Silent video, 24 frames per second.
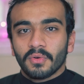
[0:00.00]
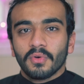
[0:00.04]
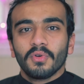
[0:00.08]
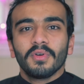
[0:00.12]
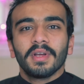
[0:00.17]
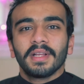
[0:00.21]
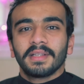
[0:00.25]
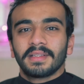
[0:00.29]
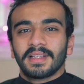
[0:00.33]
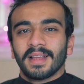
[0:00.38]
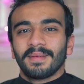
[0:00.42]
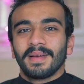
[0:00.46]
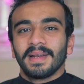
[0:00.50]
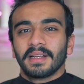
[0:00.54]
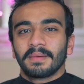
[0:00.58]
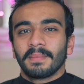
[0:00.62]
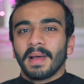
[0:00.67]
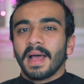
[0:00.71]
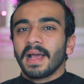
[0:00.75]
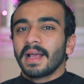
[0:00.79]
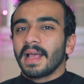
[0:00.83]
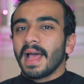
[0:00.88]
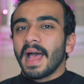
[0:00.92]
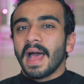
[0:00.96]
رو انت ملك
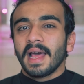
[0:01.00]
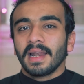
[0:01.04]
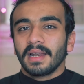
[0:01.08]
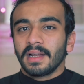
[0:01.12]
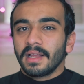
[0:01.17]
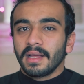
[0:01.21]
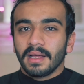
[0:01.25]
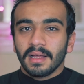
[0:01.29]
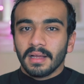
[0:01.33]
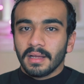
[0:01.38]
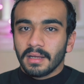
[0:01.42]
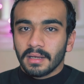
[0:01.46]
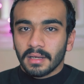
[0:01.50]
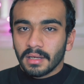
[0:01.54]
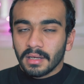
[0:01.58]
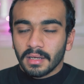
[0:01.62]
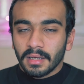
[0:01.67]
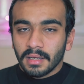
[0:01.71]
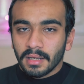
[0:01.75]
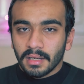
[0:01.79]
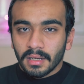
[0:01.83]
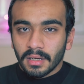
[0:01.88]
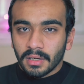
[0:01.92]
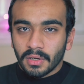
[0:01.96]
معاك اعلى
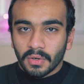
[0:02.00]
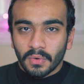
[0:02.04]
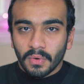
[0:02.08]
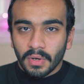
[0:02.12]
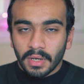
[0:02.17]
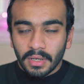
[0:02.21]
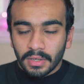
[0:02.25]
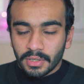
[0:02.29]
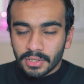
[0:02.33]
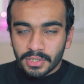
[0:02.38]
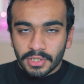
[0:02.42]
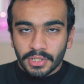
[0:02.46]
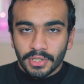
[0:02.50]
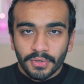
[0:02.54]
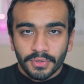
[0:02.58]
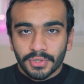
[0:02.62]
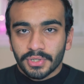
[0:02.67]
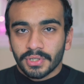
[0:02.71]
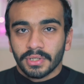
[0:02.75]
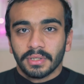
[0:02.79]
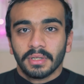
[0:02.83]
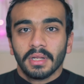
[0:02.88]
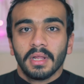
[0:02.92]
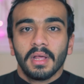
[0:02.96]
أه
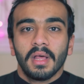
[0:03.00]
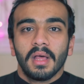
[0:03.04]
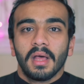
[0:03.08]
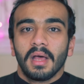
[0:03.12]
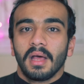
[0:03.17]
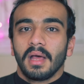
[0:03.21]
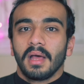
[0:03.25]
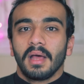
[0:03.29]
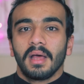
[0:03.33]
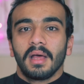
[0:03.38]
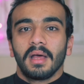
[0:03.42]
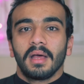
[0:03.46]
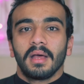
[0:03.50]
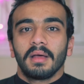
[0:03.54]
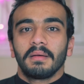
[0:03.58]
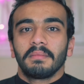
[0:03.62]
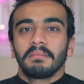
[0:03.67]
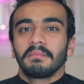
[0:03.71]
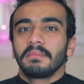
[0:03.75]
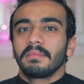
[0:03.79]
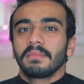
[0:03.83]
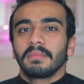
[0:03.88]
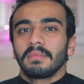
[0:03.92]
ريزوليوشن آه،